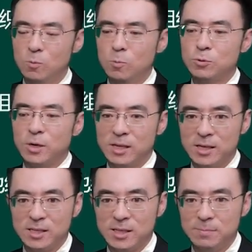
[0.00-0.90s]
它是物权的
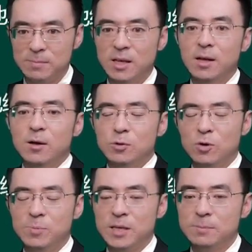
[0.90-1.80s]
客体，
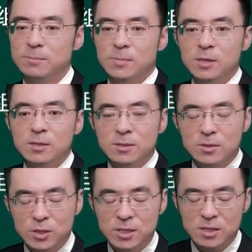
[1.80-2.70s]
作品
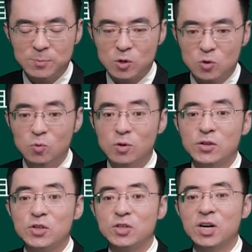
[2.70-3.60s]
是以这本
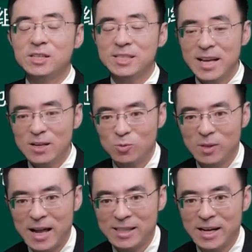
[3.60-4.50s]
书呈现
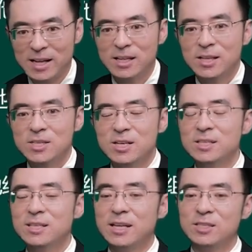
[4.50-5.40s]
出来的，
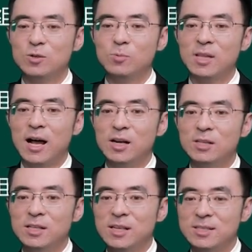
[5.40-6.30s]
凝结在其中的
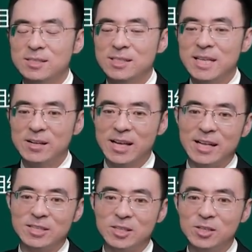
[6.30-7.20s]
人的思想
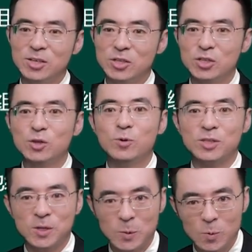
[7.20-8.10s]
感情和智
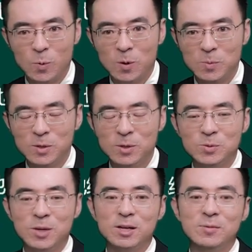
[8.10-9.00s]
慧成果，
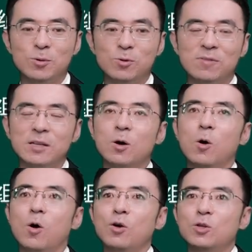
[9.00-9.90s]
所以各位你会发现
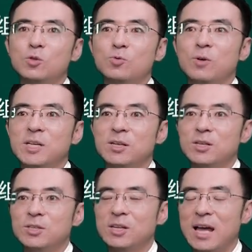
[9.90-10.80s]
哦，作品
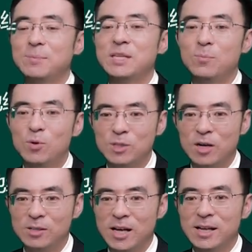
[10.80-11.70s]
是看不见摸不
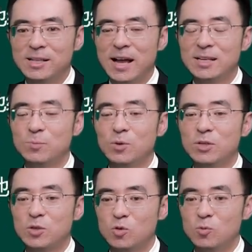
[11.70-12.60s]
着的，它只不过以